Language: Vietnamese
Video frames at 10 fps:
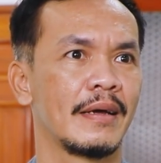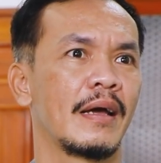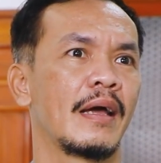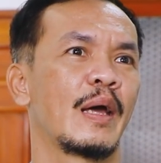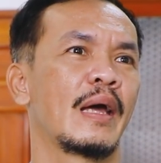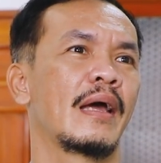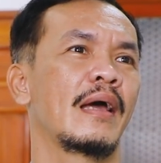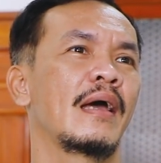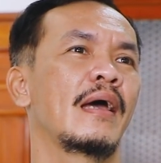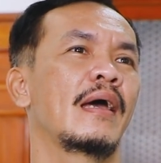
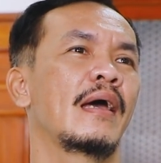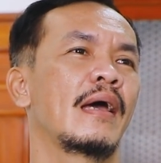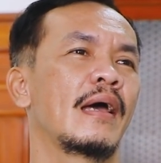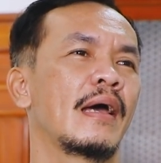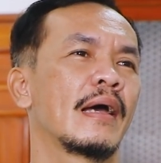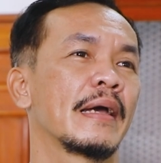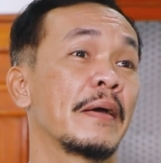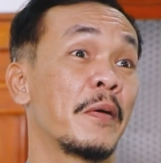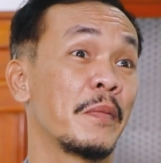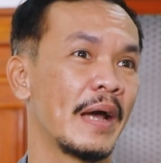À,
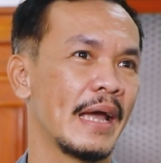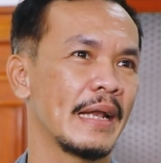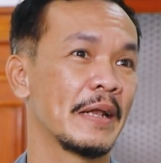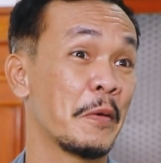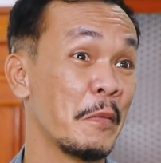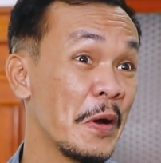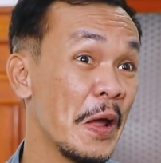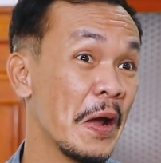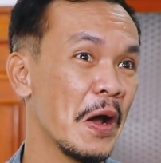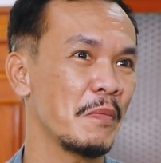cái con bé này nó cũng
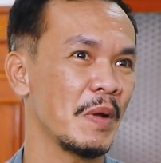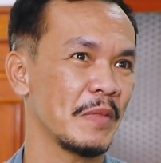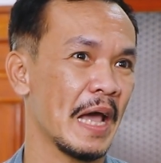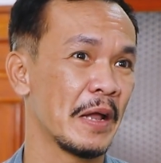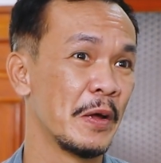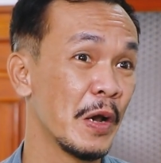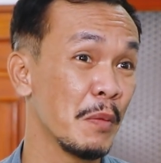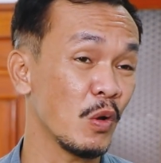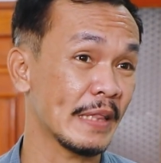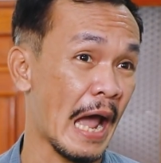ghê gớm lắm nha.
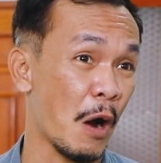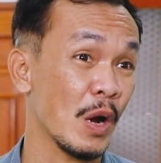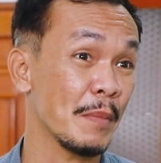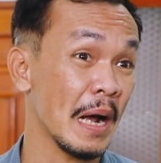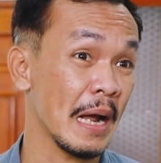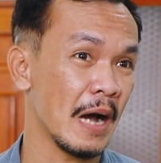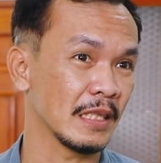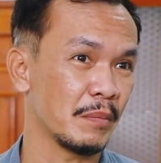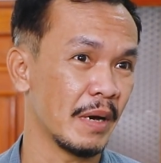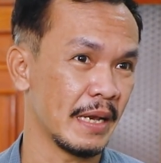Nó muốn tạo cái bất ngờ
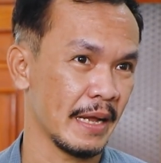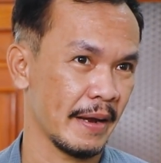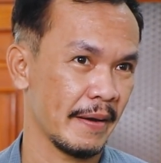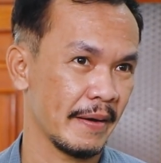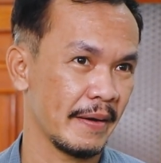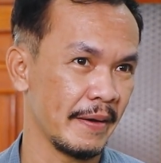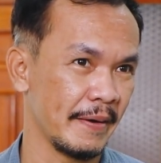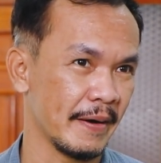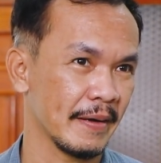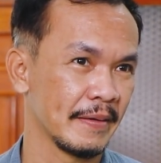cho mình nè.
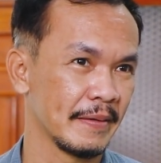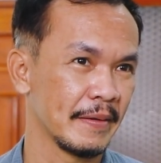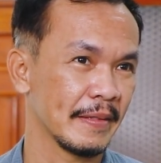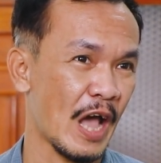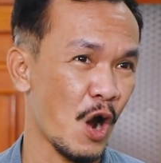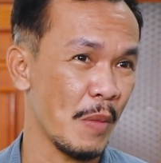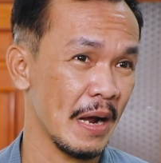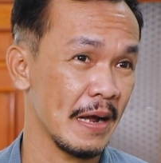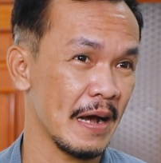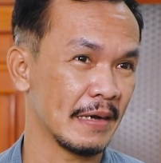Được, tạo
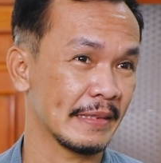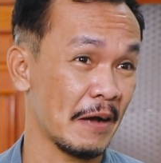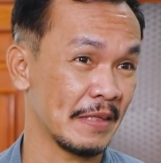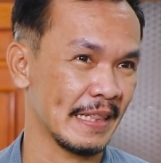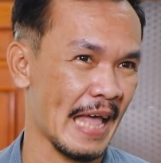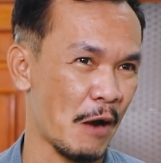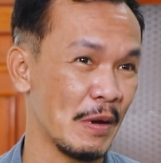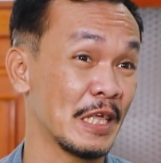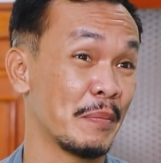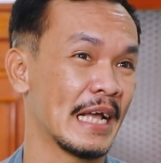bất ngờ, tao sẽ tạo
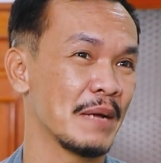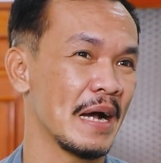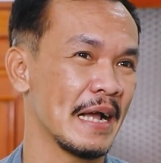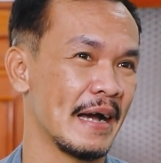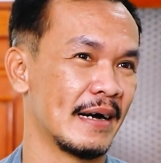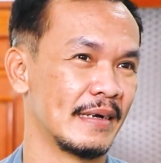lại cho mày cái bất ngờ.